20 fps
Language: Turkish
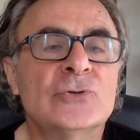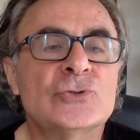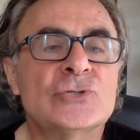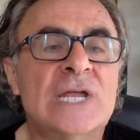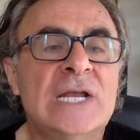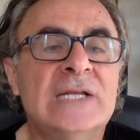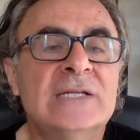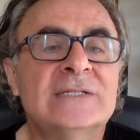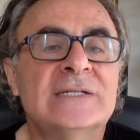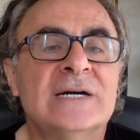
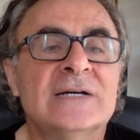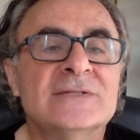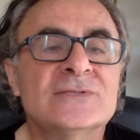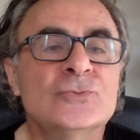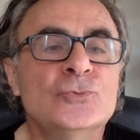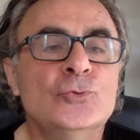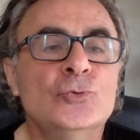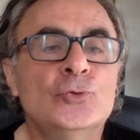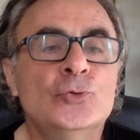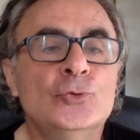Özellikle az
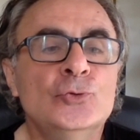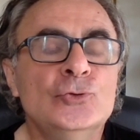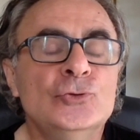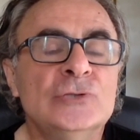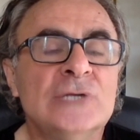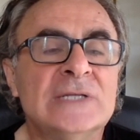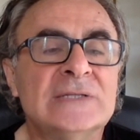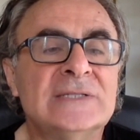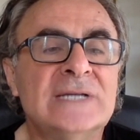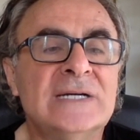uyku
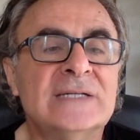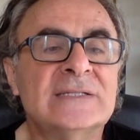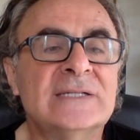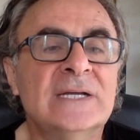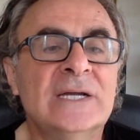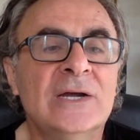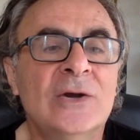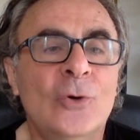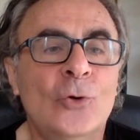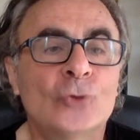
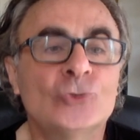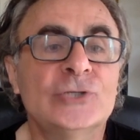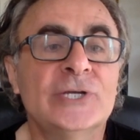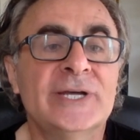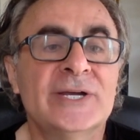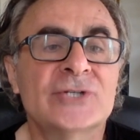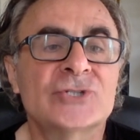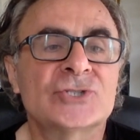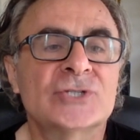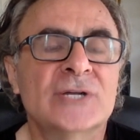uyuyanlarda orta
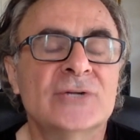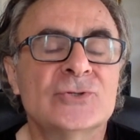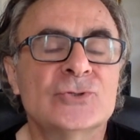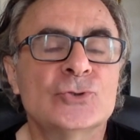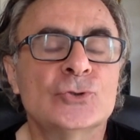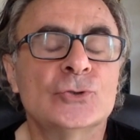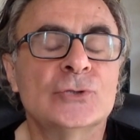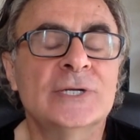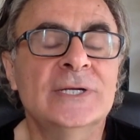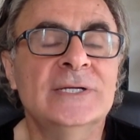yaştan
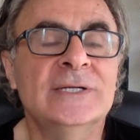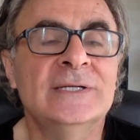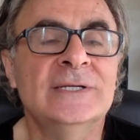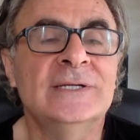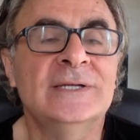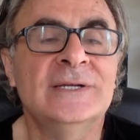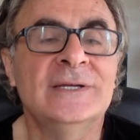sonra